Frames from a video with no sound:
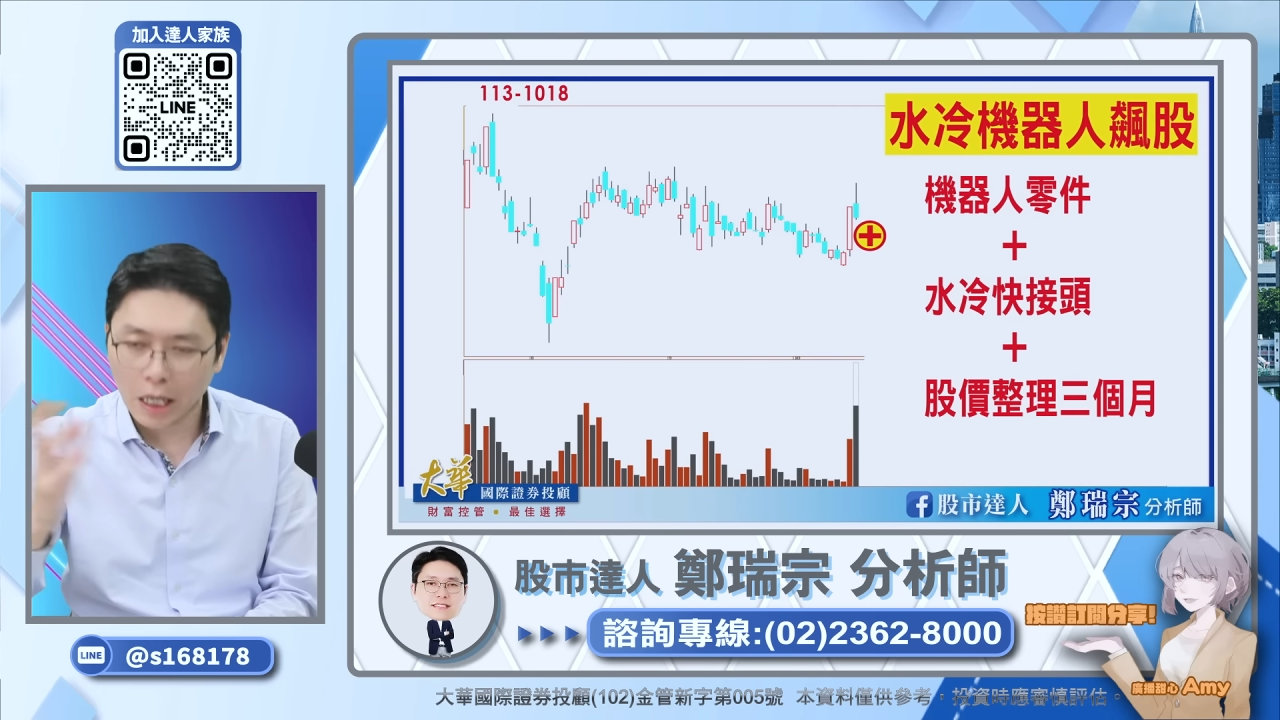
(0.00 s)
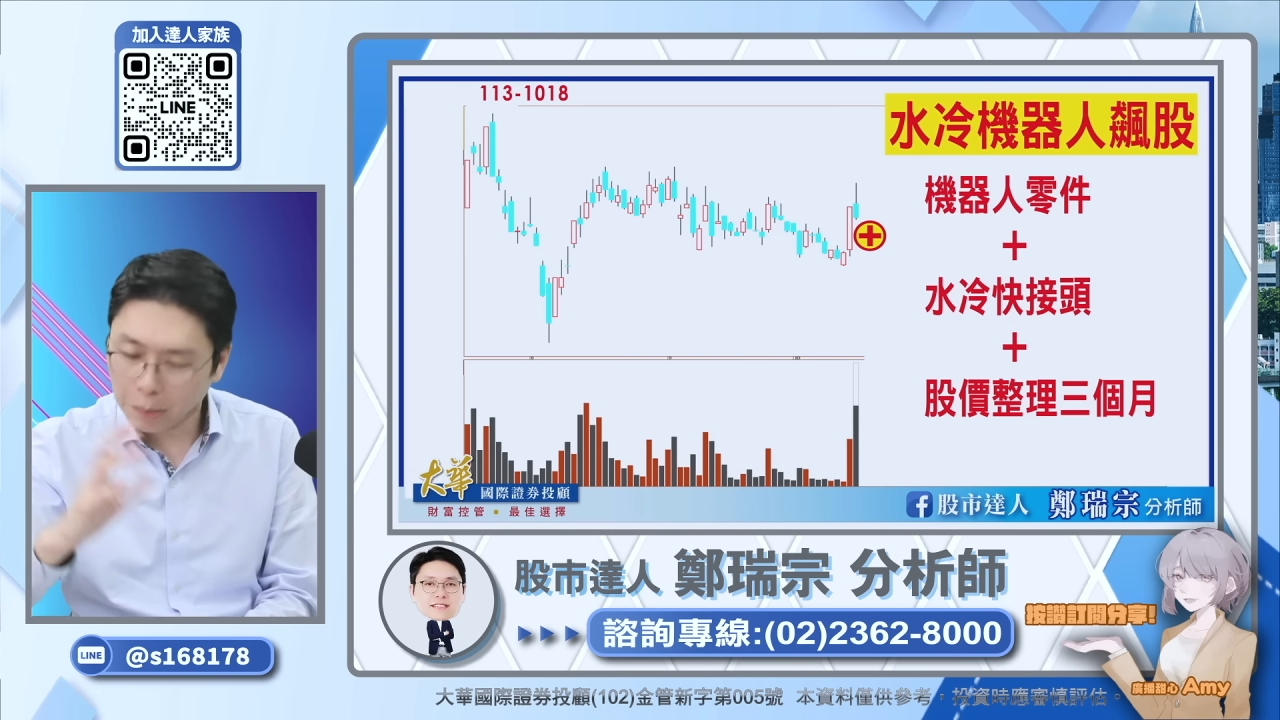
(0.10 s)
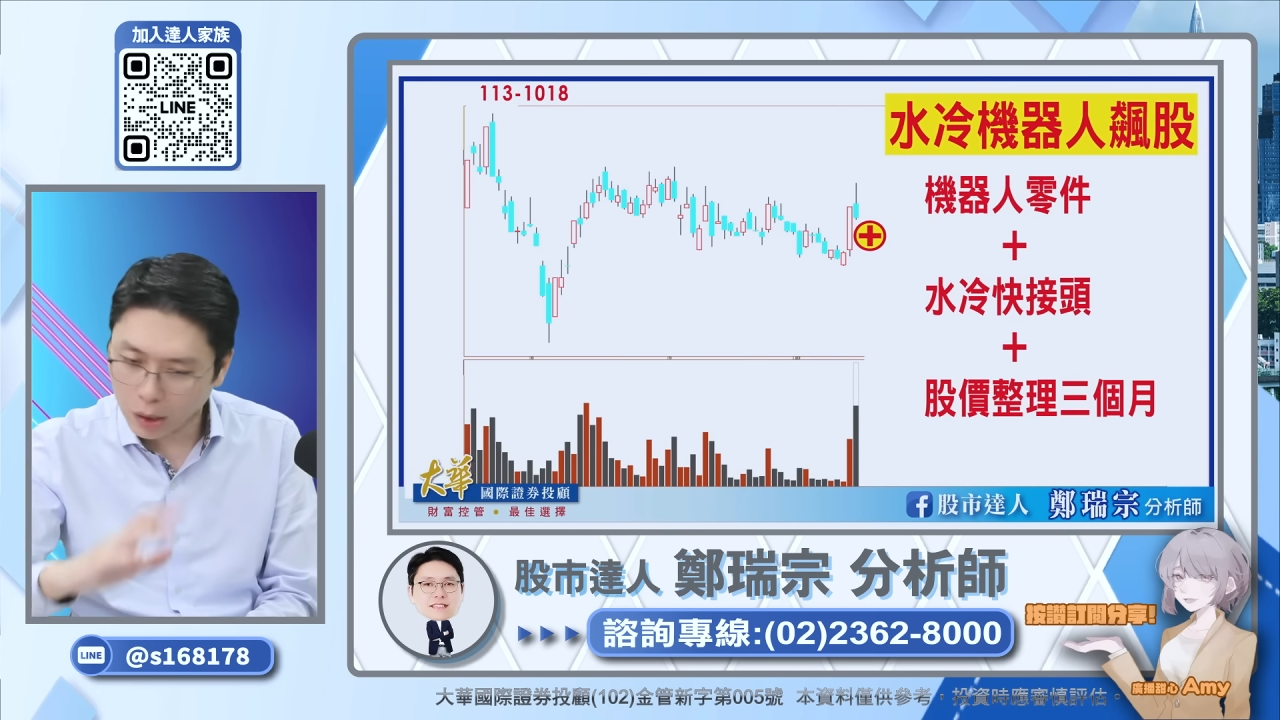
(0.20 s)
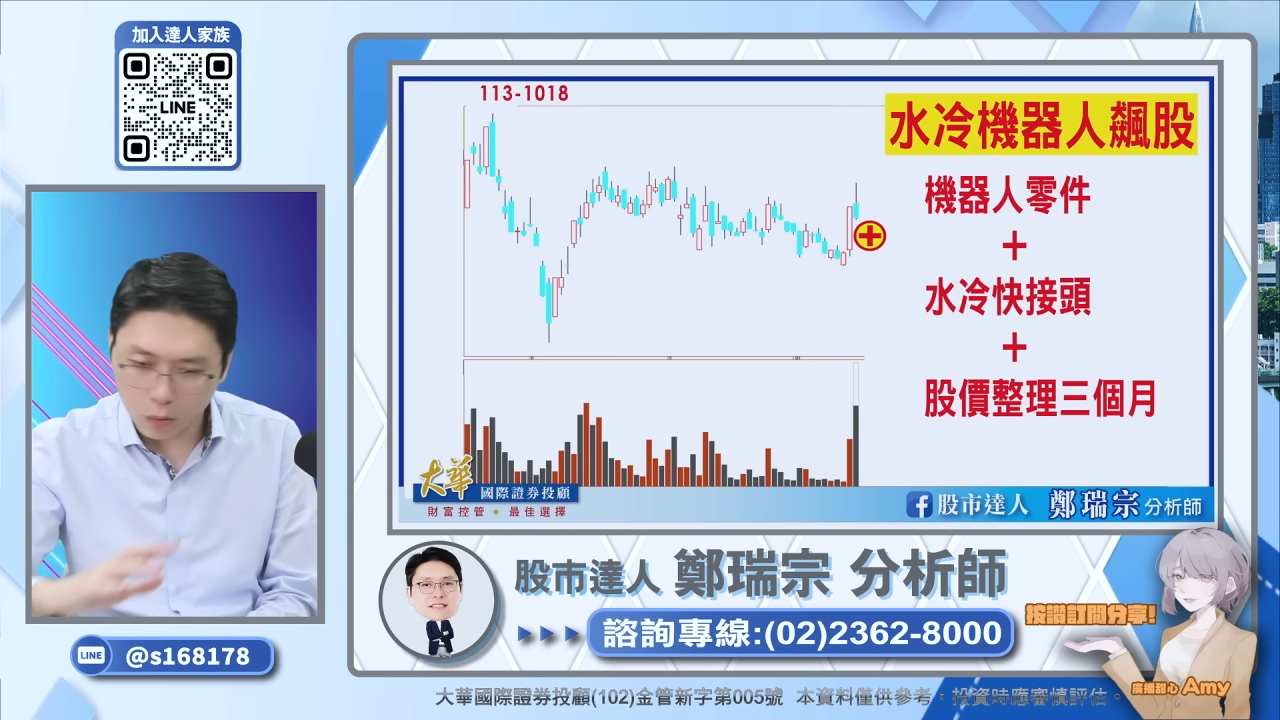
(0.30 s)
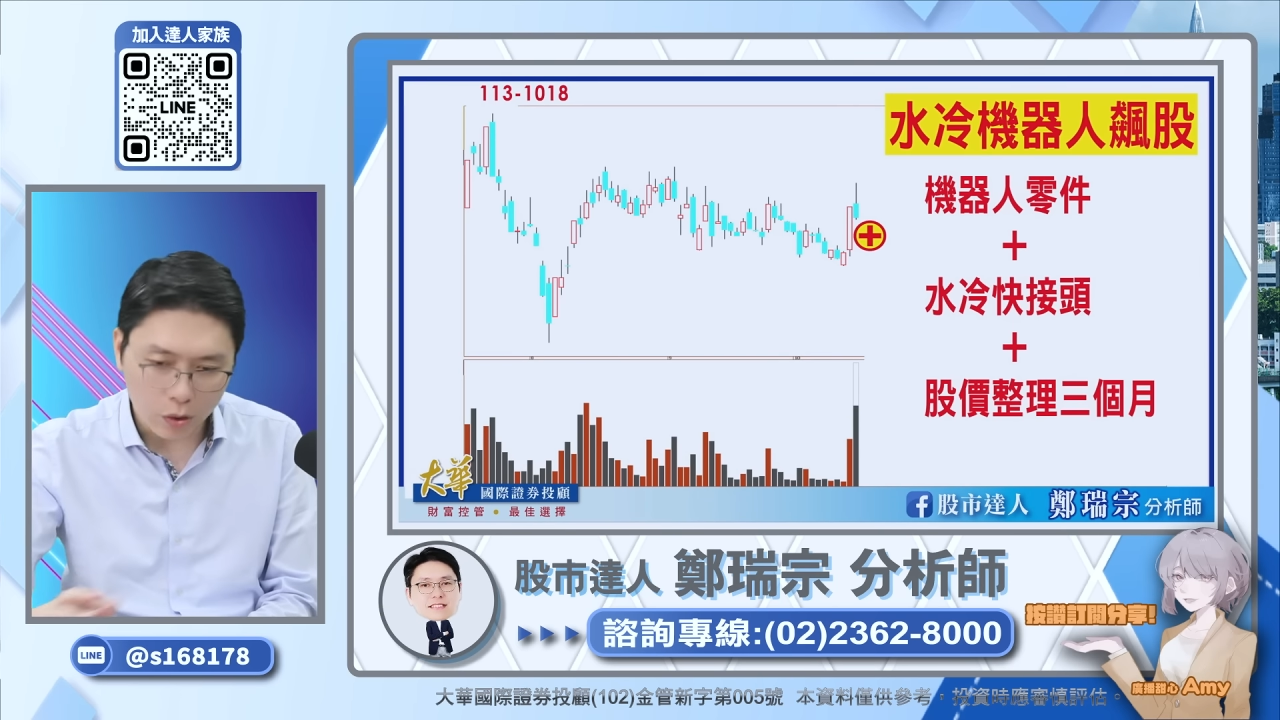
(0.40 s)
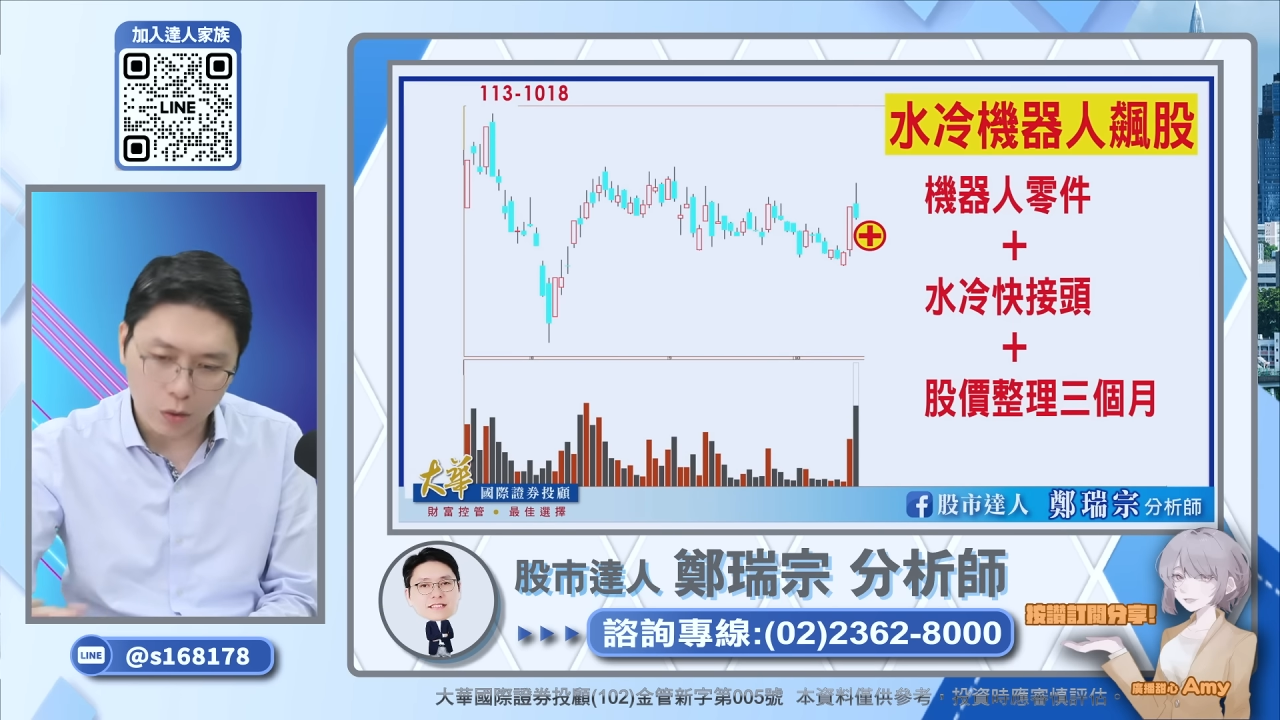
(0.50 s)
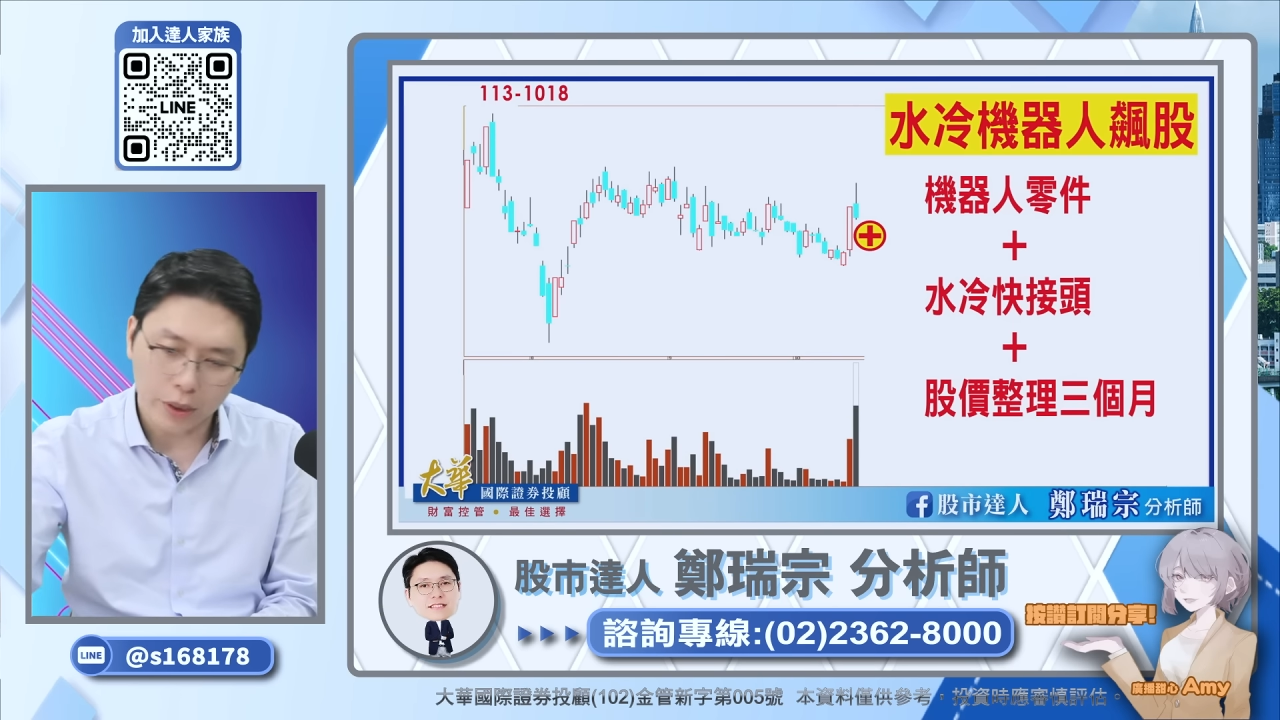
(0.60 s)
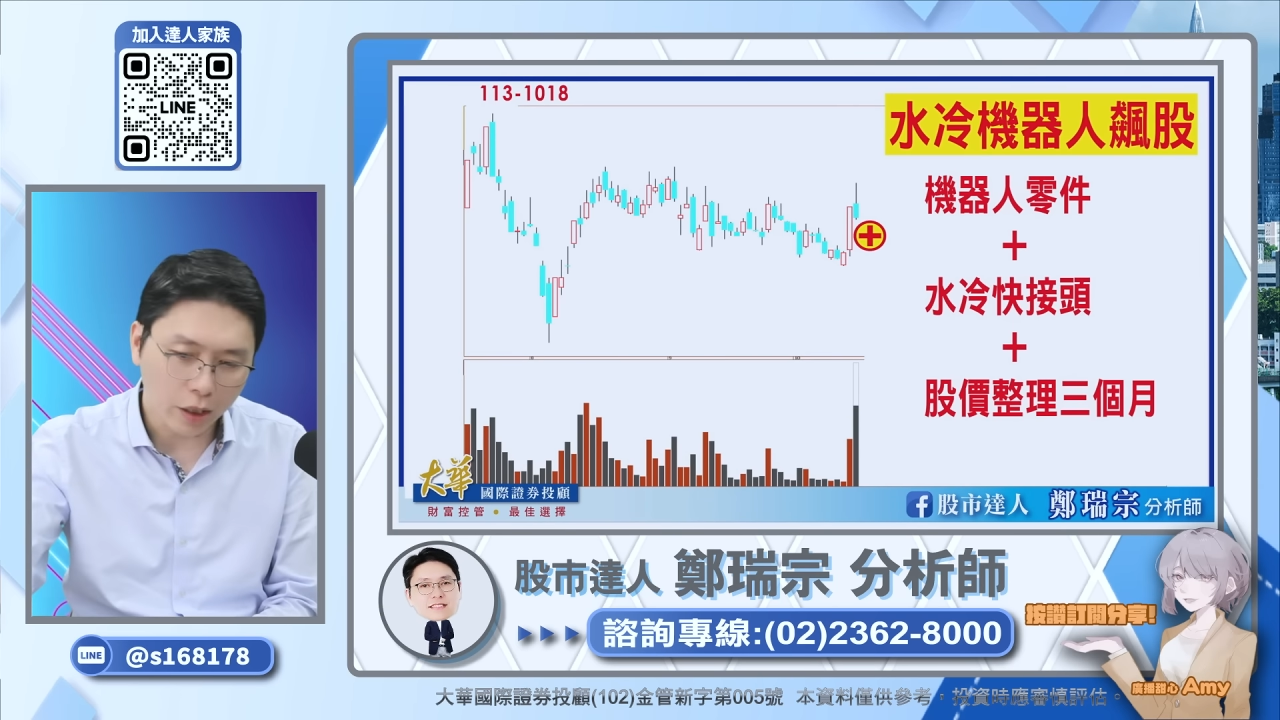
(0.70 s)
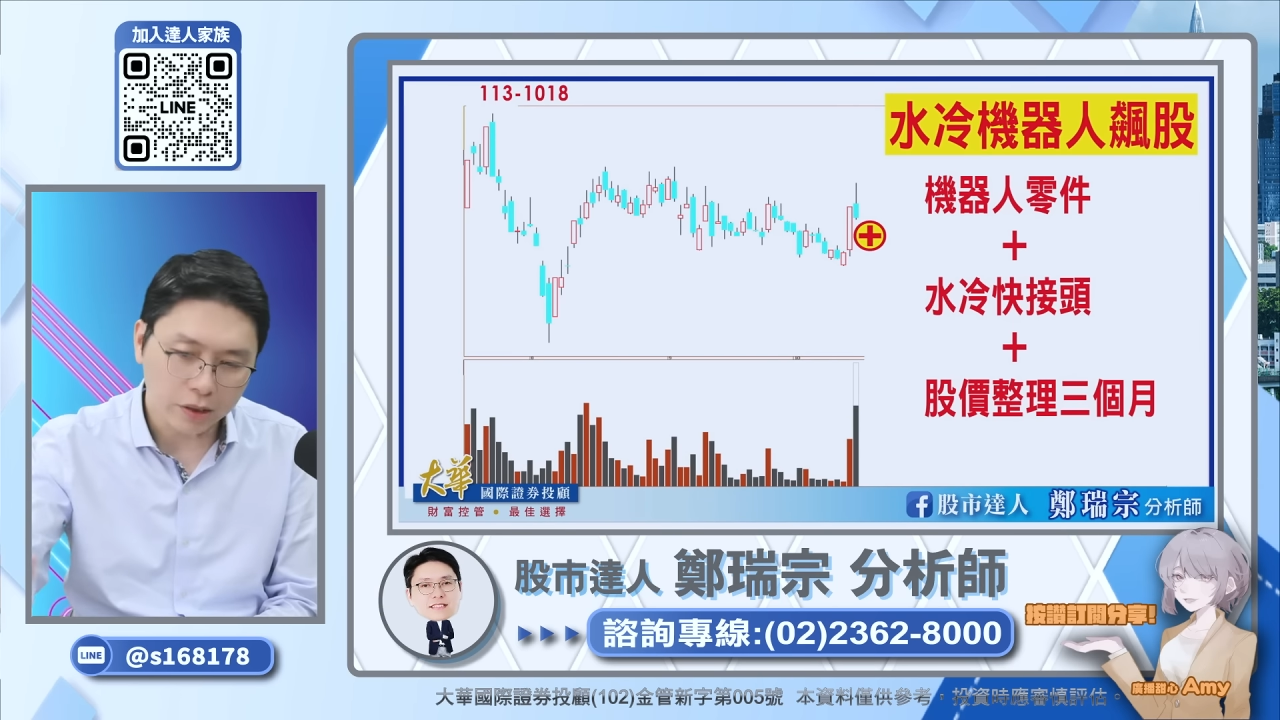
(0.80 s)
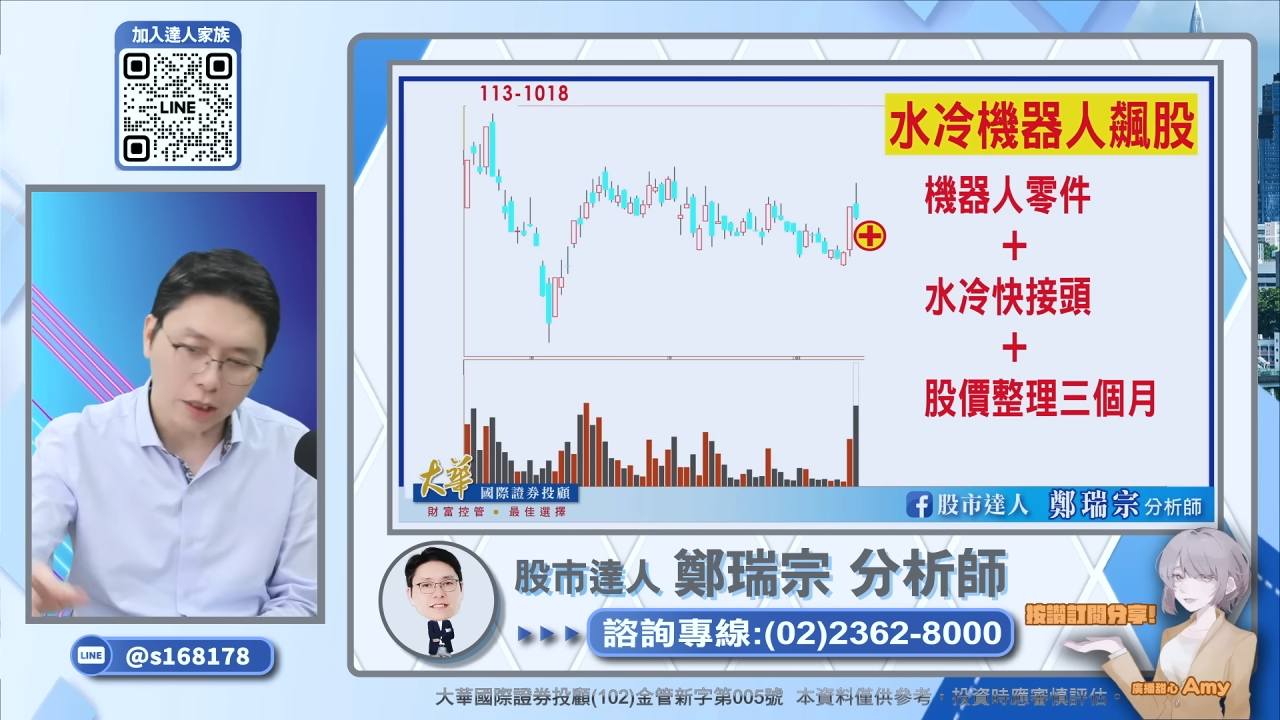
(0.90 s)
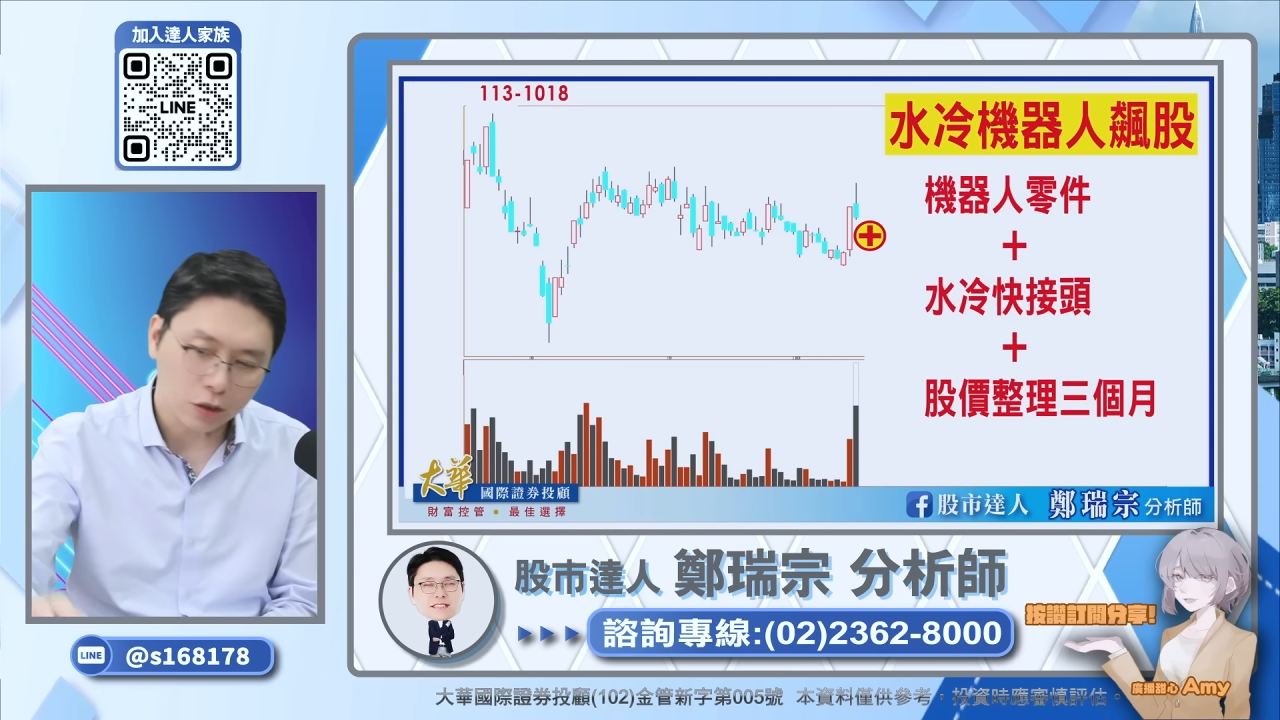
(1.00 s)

礼拜我认为要涨